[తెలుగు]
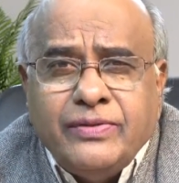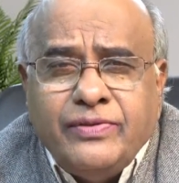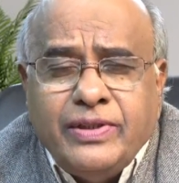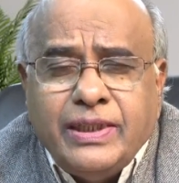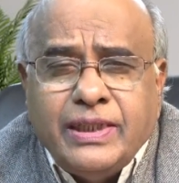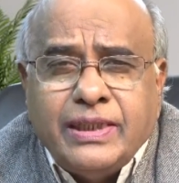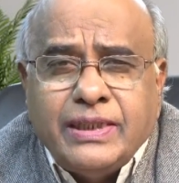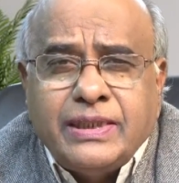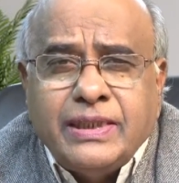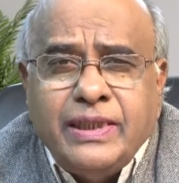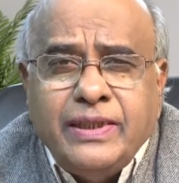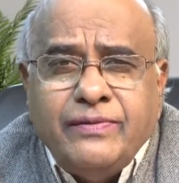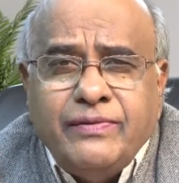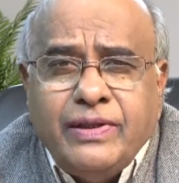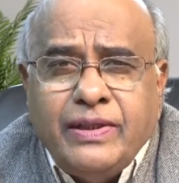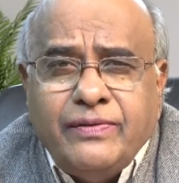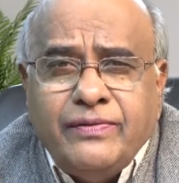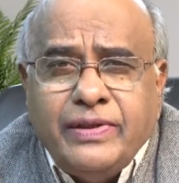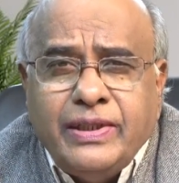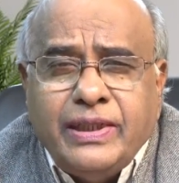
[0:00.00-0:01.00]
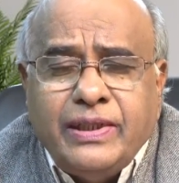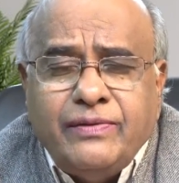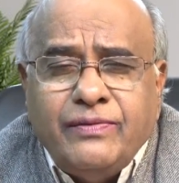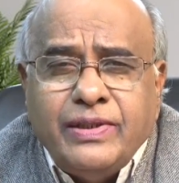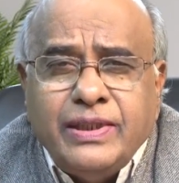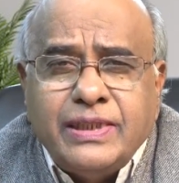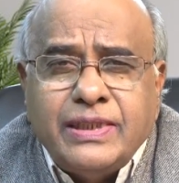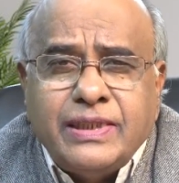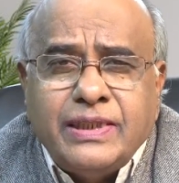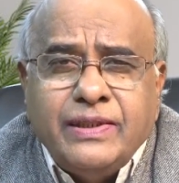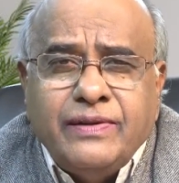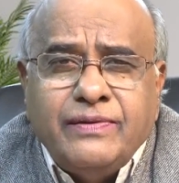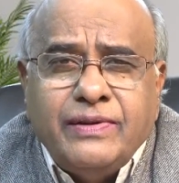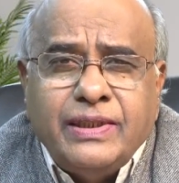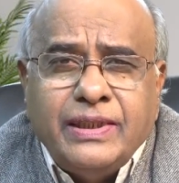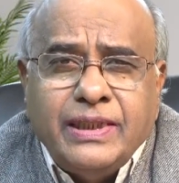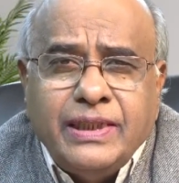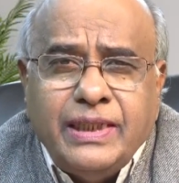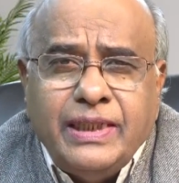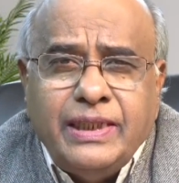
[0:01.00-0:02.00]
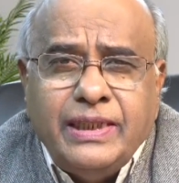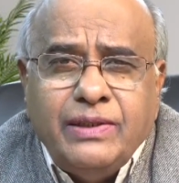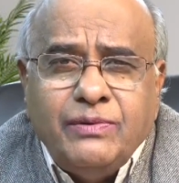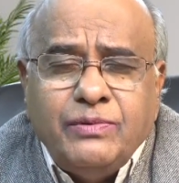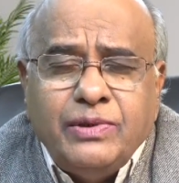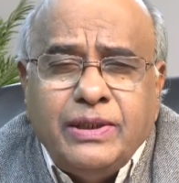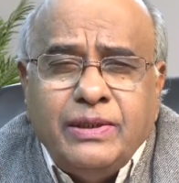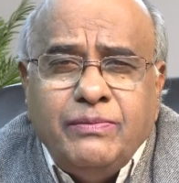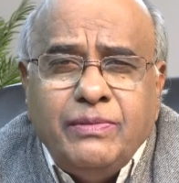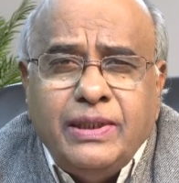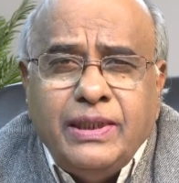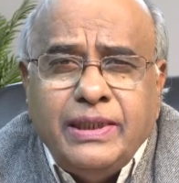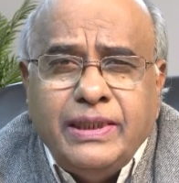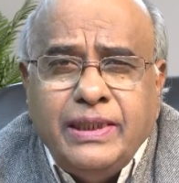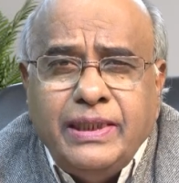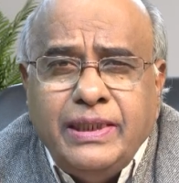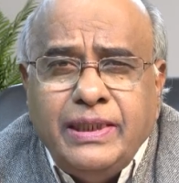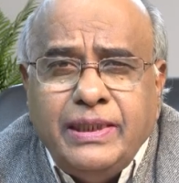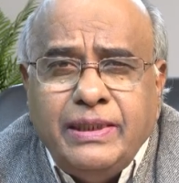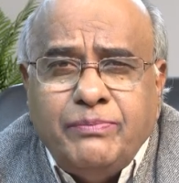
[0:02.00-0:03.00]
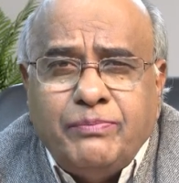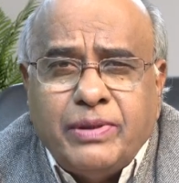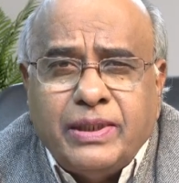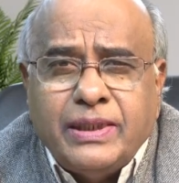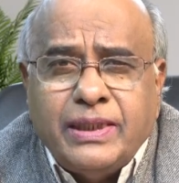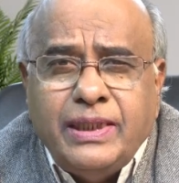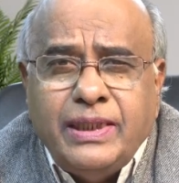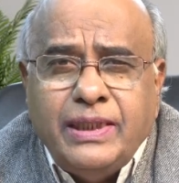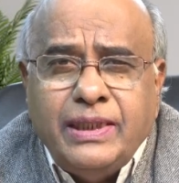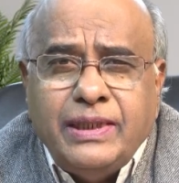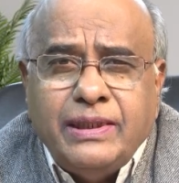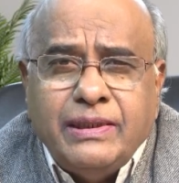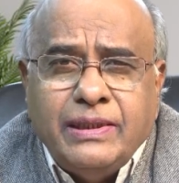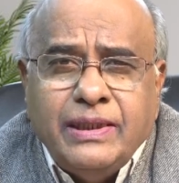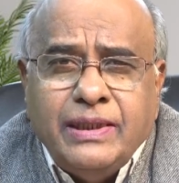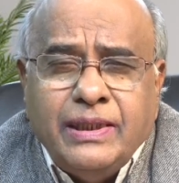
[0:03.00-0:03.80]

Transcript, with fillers: వీరశైవ వీర వైష్ణవ ఇలాంటి ఉద్యమాలన్నీ ప్రధాన